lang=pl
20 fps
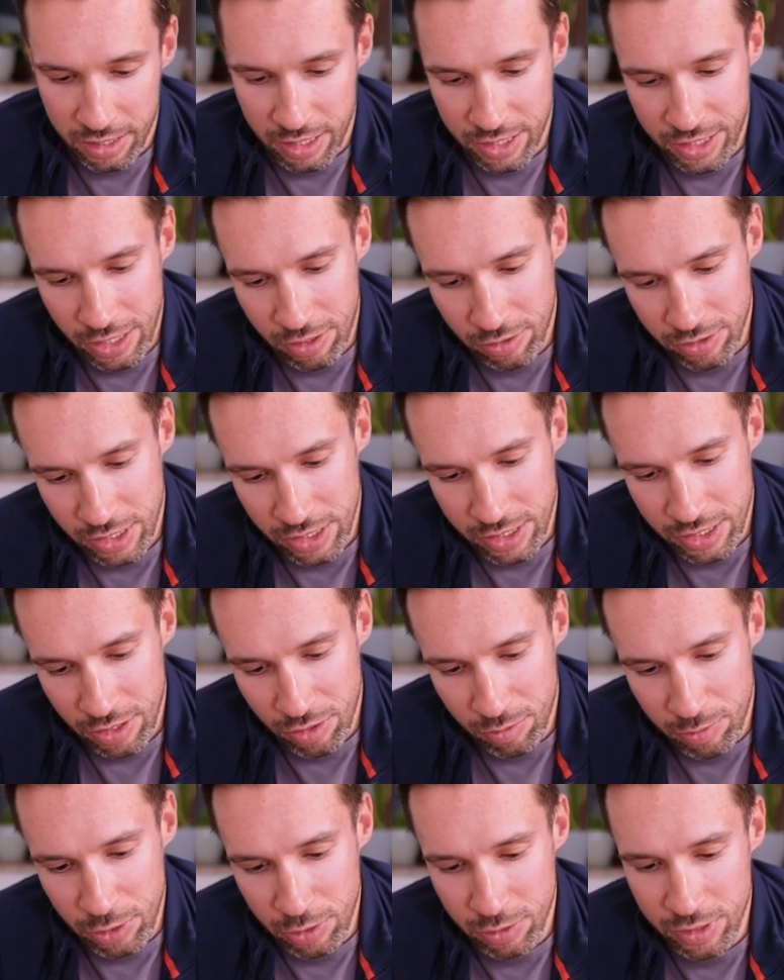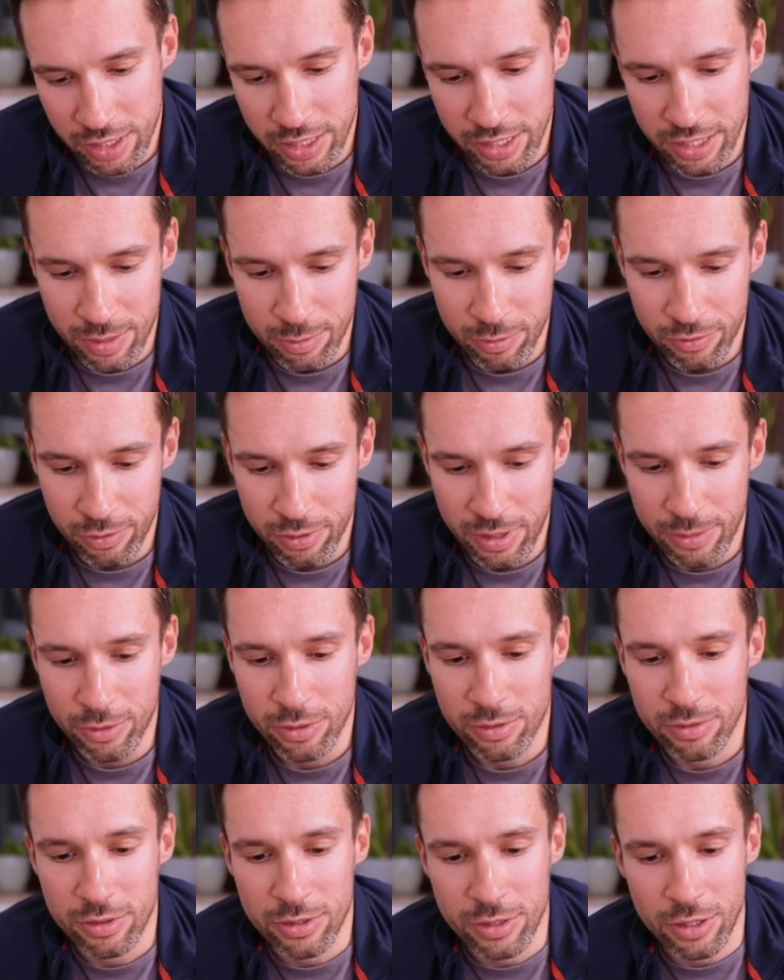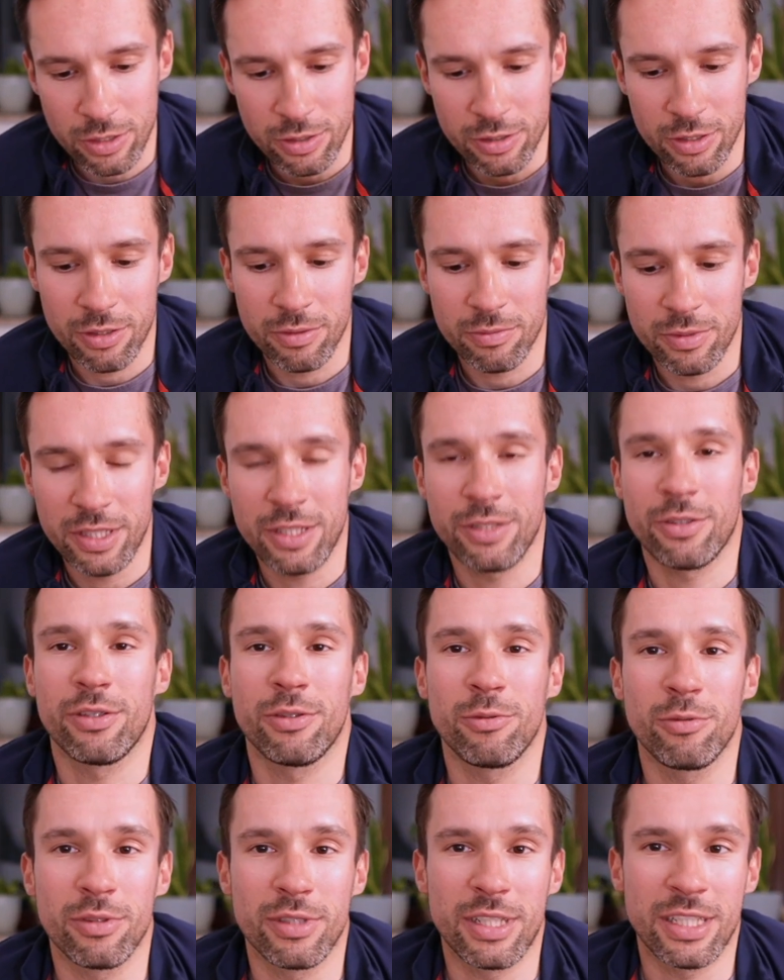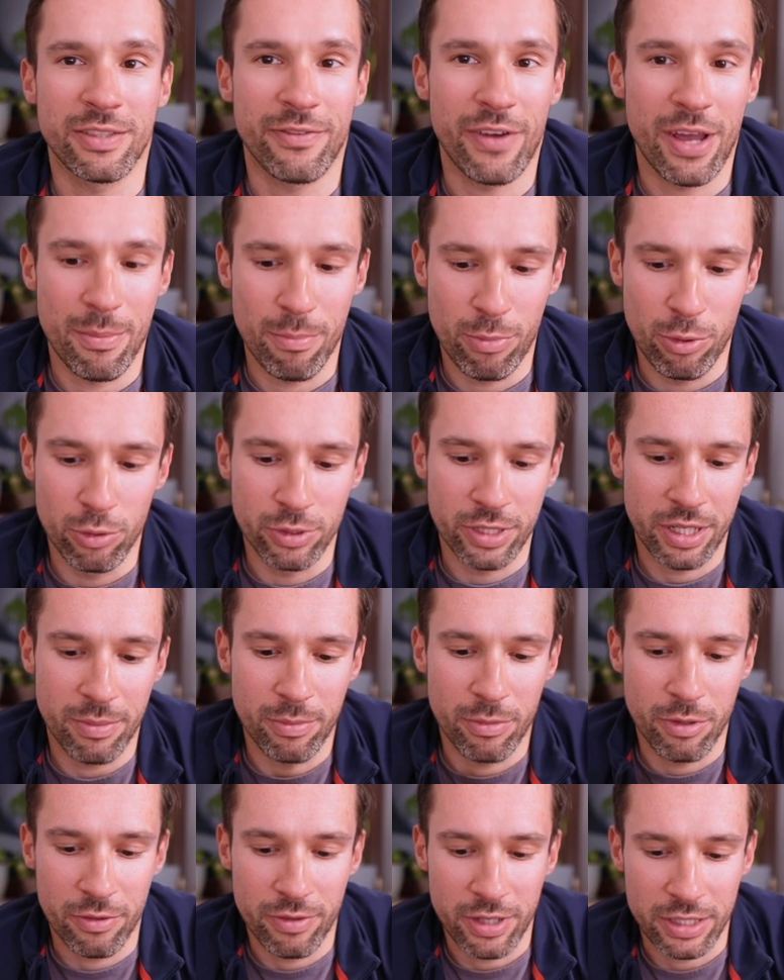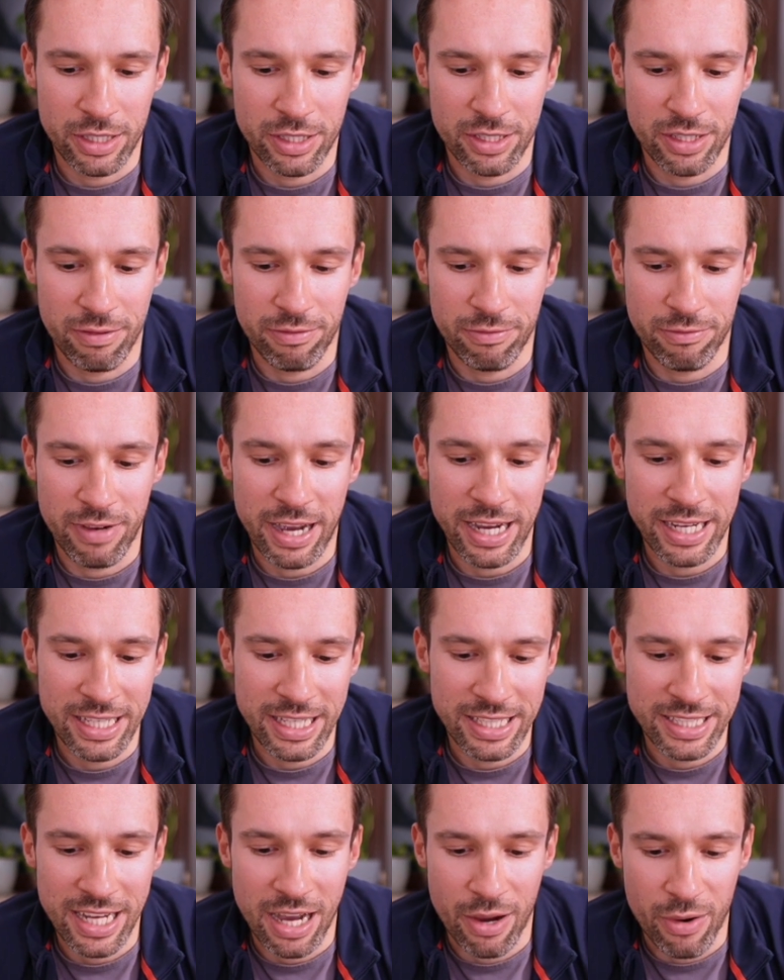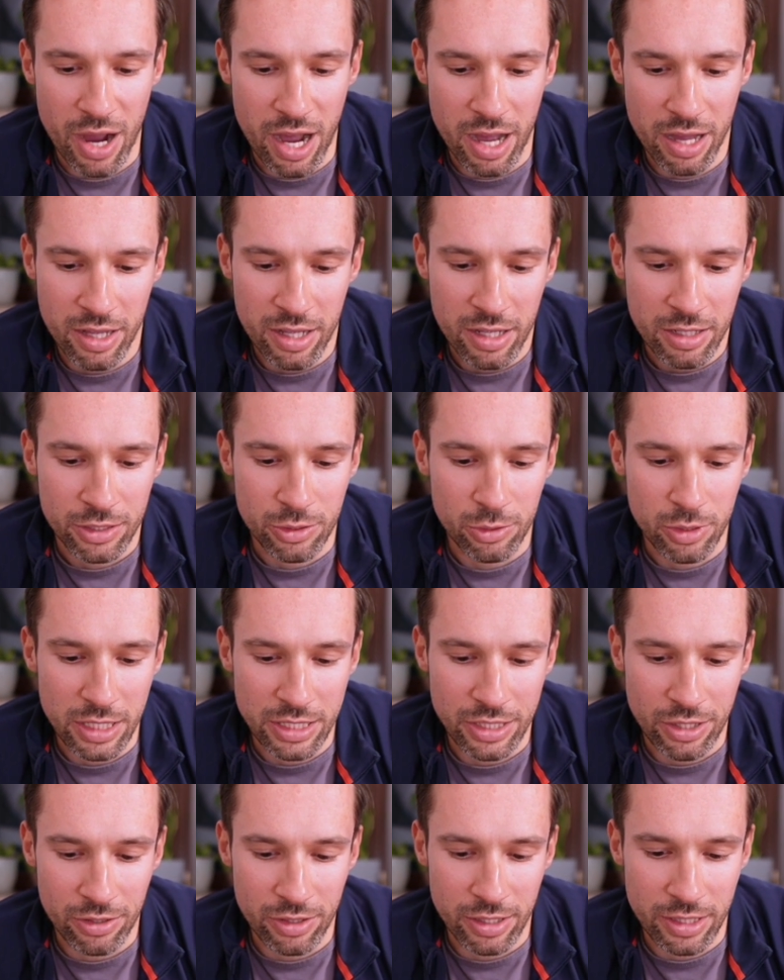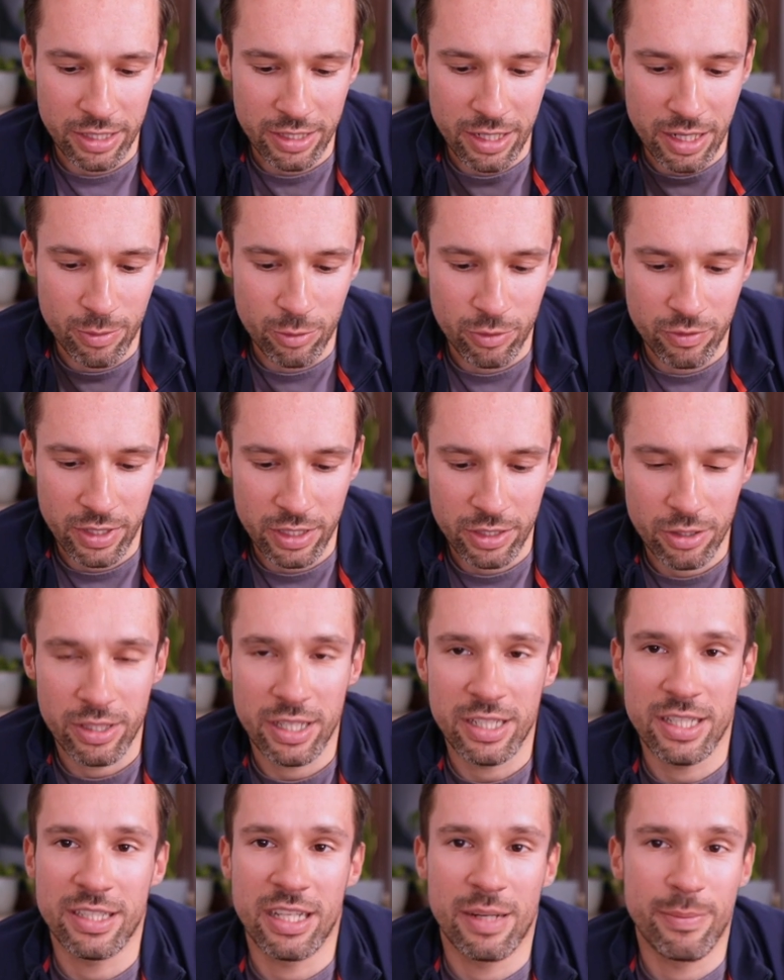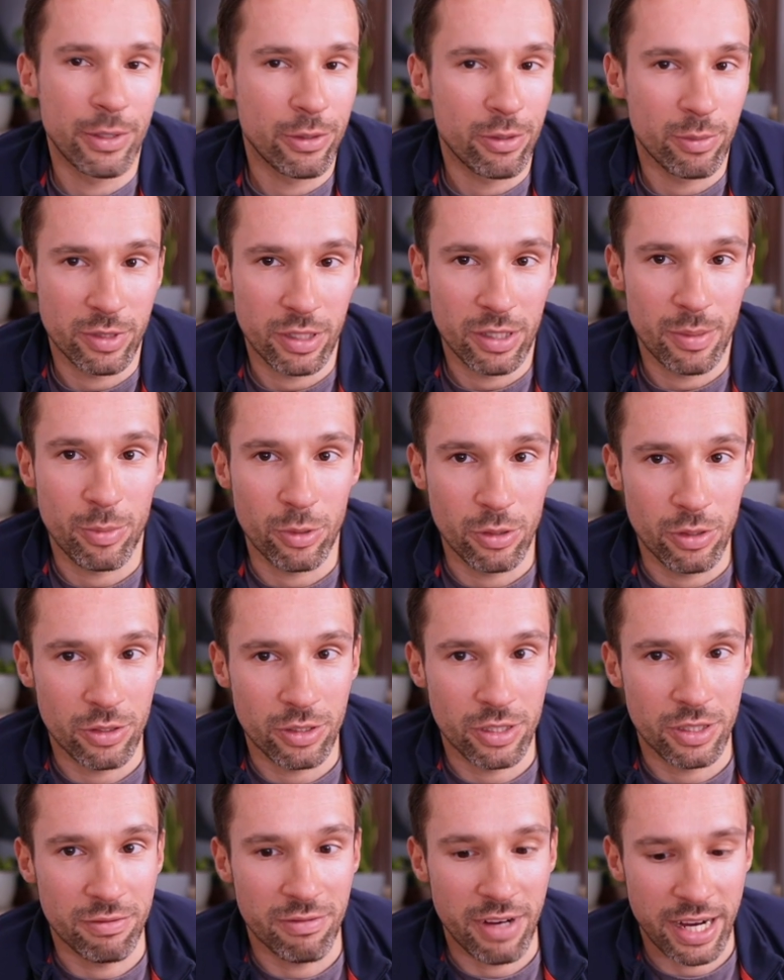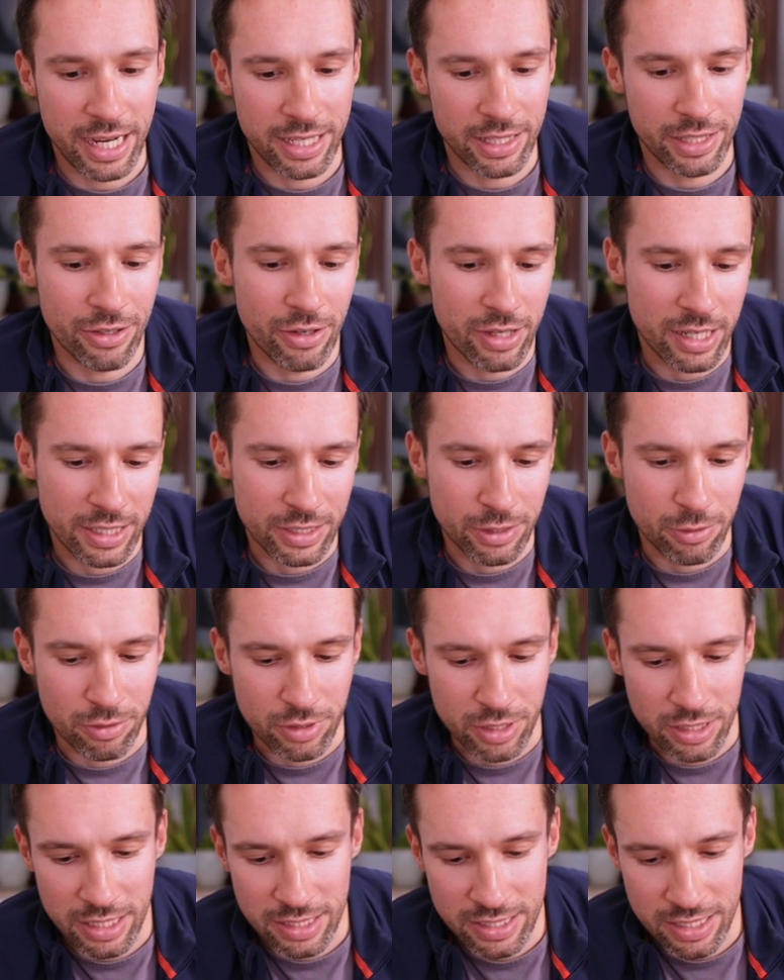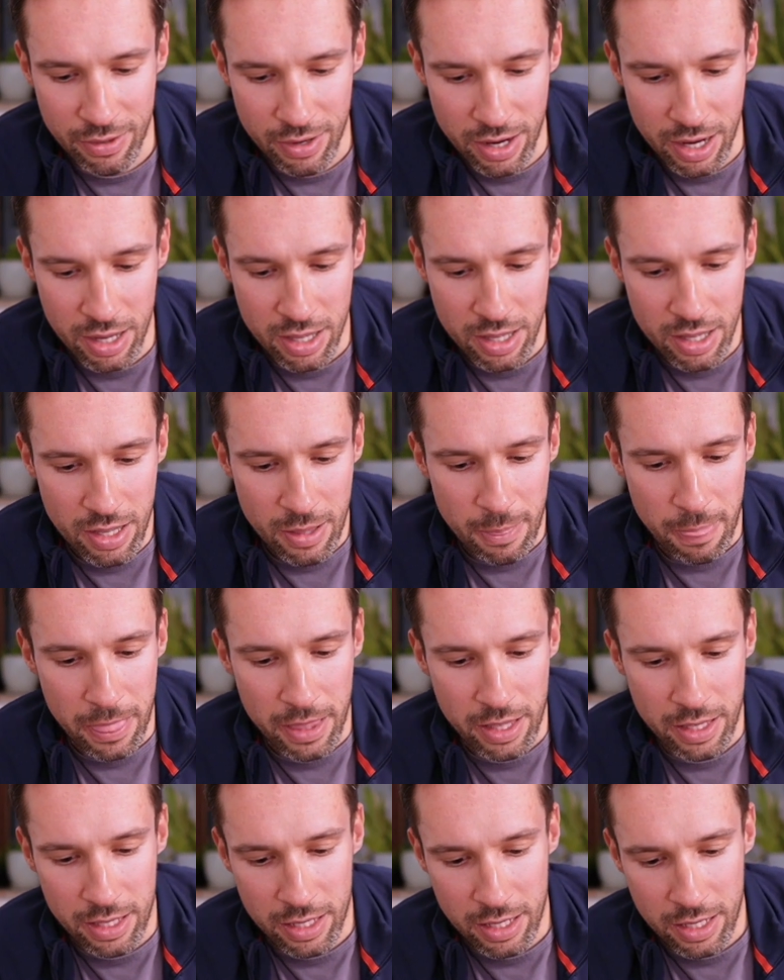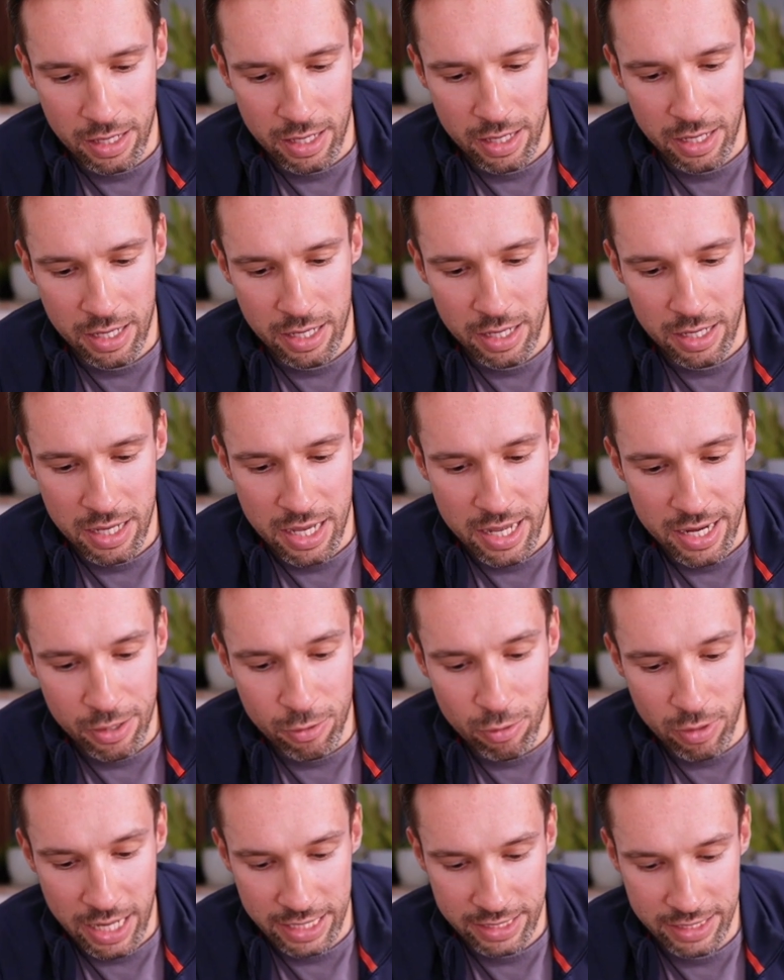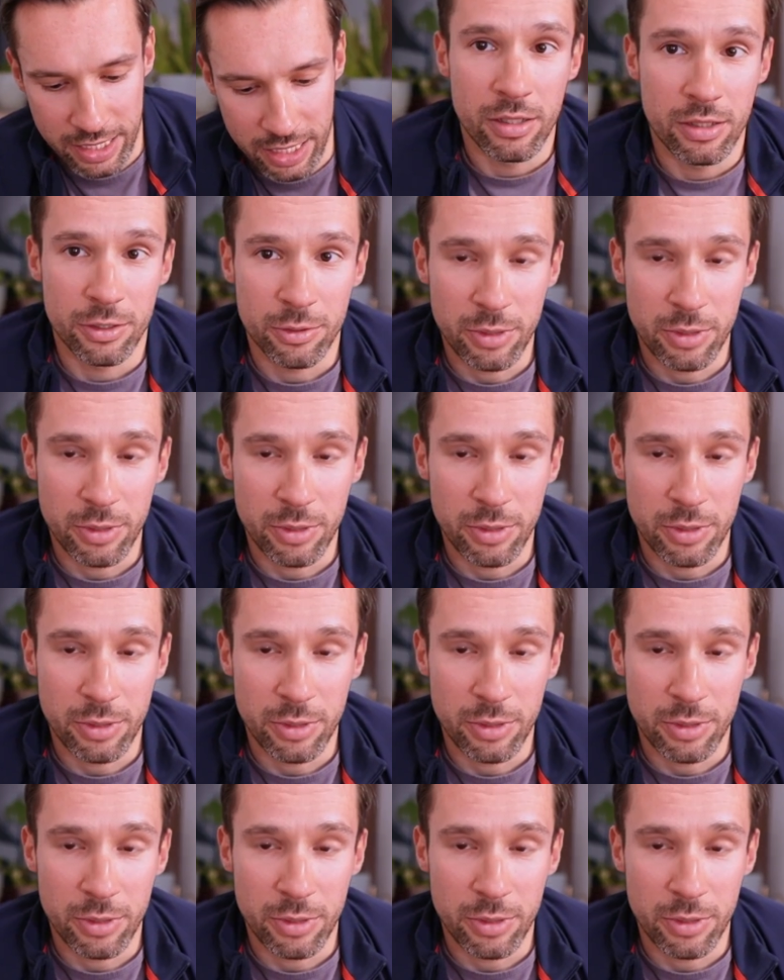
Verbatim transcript: Jeżeli chodzi jeszcze o minusy, tak jak mówiłem, no coś, co z jednej strony nazywałem plusem, bo faktycznie fajnie działa, z drugiej strony, tak jak mówię, to też jest element, który zanim podnosi wagę tego kasku, czyli ta cała e, regulacja.